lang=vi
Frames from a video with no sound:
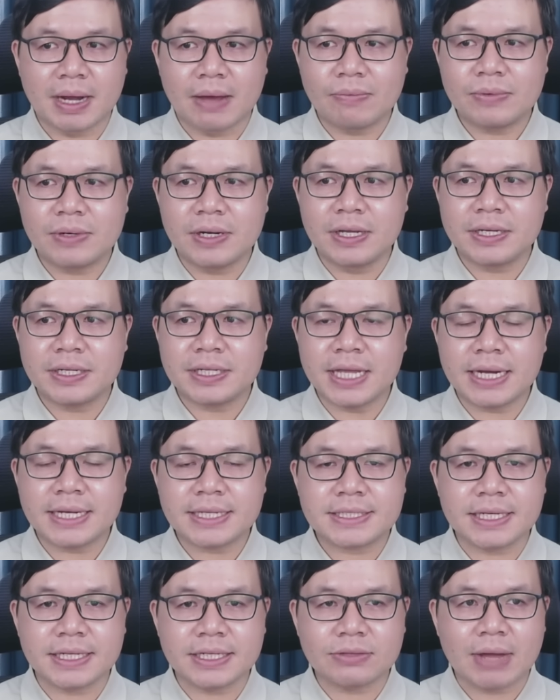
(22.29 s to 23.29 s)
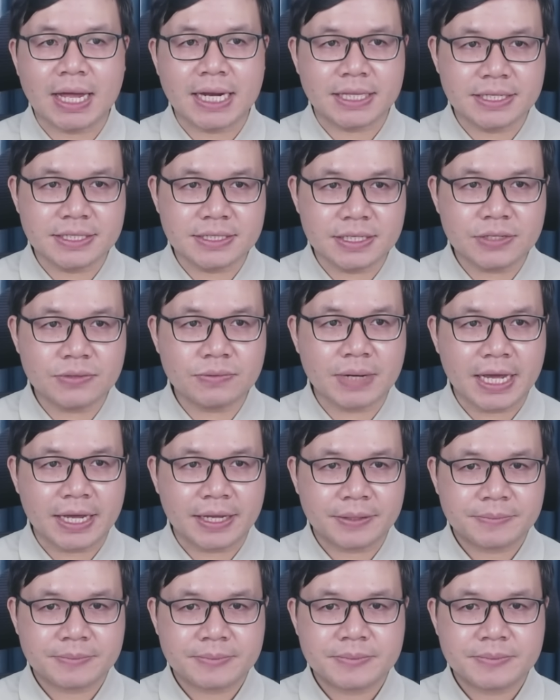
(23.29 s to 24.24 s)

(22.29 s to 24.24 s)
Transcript: nóng lớn nhất trên toàn thế giới lúc này.